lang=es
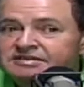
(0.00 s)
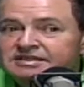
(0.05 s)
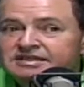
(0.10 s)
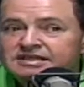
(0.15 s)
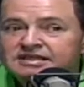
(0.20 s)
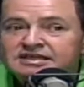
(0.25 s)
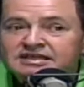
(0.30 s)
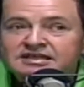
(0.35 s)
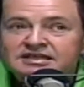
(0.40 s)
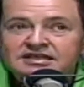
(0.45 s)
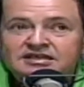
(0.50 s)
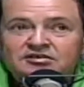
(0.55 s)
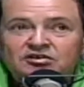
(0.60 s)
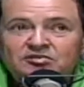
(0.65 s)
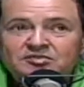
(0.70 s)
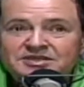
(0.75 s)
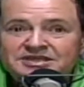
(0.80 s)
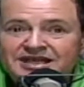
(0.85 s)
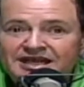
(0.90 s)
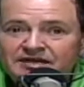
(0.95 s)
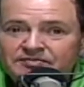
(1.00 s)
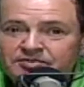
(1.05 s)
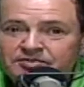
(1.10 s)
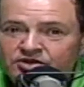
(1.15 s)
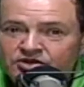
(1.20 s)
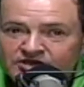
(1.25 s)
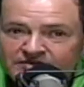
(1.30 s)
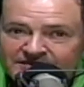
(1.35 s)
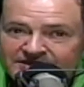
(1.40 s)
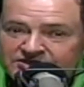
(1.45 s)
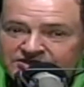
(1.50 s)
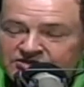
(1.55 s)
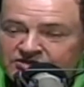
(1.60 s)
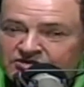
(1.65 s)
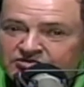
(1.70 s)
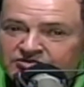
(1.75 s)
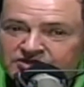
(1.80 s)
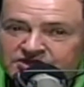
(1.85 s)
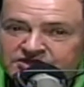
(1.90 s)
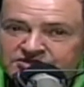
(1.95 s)
Sí. ¿Y cómo está la programación,
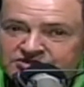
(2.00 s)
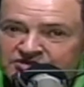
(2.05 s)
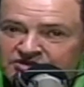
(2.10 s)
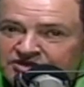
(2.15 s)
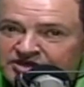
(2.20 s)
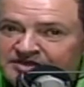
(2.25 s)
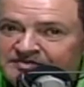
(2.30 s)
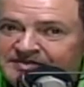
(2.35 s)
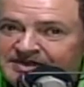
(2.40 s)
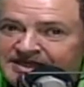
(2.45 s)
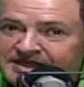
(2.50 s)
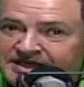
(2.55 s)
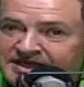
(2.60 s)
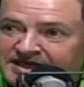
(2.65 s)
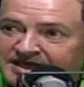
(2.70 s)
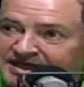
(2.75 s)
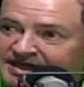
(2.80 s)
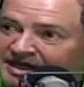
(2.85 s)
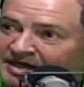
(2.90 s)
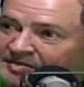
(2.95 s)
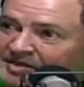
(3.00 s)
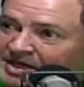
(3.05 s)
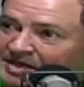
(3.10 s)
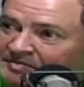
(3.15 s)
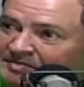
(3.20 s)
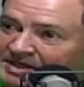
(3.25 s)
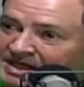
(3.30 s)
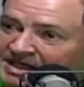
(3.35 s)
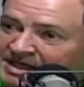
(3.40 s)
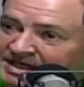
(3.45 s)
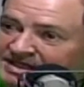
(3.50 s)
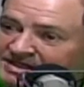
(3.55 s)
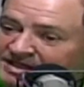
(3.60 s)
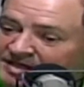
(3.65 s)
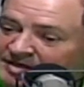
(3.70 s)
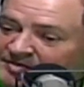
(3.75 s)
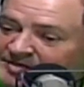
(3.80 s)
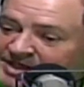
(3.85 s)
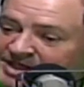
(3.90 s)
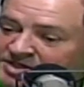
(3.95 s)
Luis, hoy y mañana? ¿Qué habrá para la pues,
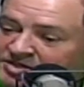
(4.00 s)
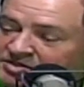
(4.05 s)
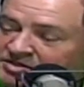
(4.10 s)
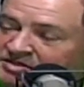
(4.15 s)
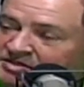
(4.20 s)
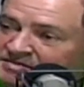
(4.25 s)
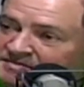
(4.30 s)
celebración?